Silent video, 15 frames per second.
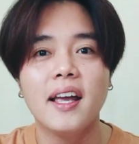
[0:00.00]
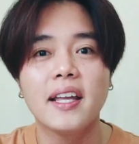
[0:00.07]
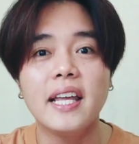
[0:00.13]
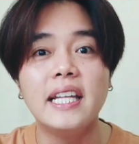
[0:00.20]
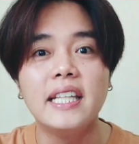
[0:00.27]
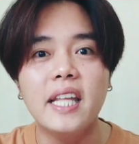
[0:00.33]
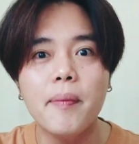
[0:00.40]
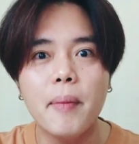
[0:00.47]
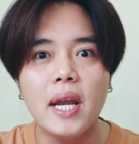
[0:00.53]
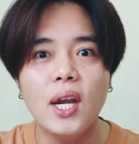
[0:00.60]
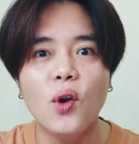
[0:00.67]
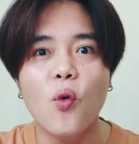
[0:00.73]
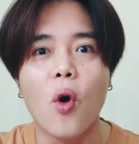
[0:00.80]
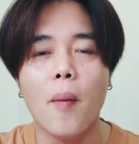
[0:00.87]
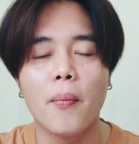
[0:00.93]
กลิ่นที่มัน
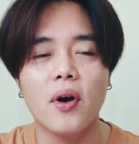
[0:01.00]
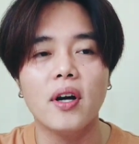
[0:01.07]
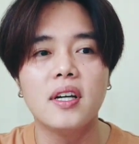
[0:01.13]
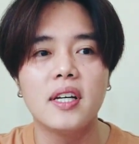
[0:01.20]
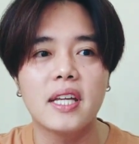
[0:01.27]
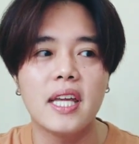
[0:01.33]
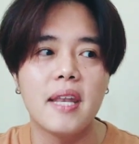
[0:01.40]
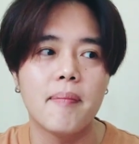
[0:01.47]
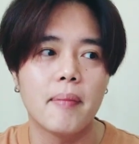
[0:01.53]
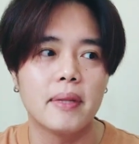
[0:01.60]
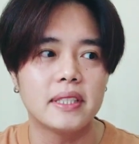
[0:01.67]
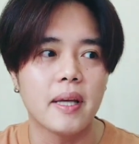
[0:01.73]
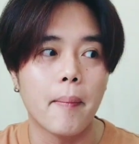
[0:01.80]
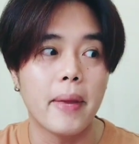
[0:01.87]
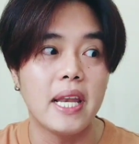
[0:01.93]
หลวมก็คือกลิ่นมัน
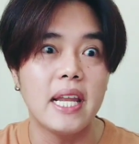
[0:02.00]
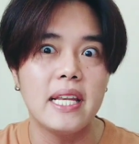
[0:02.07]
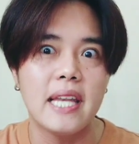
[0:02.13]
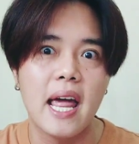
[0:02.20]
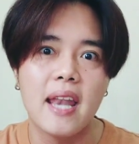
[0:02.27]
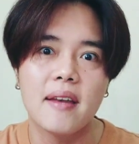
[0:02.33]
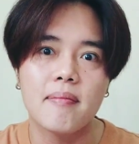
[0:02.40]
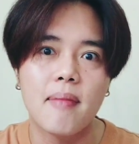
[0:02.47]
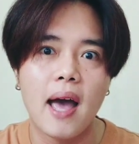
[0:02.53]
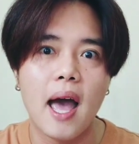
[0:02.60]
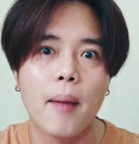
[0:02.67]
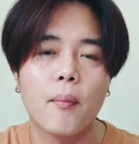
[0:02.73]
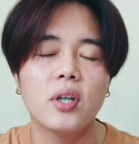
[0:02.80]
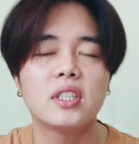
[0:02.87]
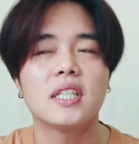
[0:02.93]
จะไม่ได้แน่นมาก
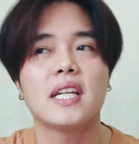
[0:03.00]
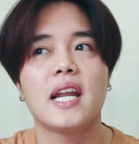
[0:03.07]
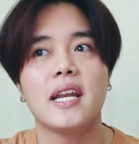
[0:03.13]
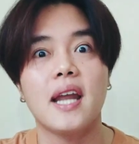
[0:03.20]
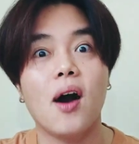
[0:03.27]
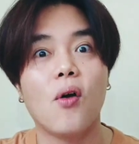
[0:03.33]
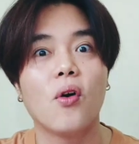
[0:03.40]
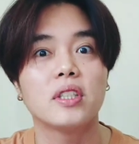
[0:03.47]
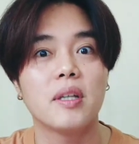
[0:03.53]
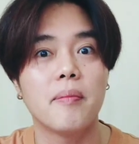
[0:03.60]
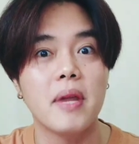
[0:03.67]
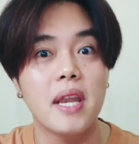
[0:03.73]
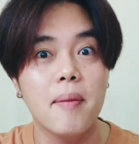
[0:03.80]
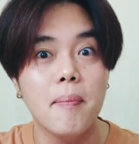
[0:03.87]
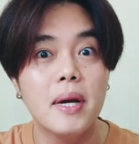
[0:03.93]
เพราะฉะนั้นเราก็จะ
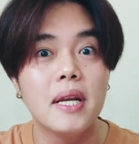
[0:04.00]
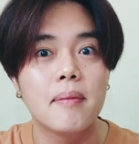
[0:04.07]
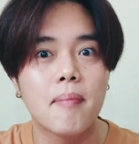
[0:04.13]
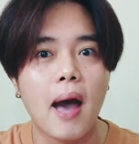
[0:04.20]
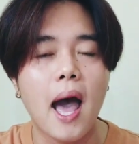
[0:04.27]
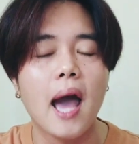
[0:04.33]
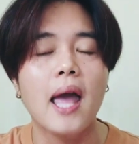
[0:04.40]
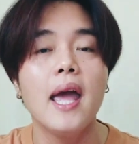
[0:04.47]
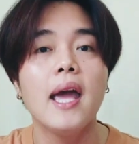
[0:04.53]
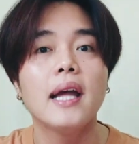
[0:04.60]
ไม่ได้มึนมาก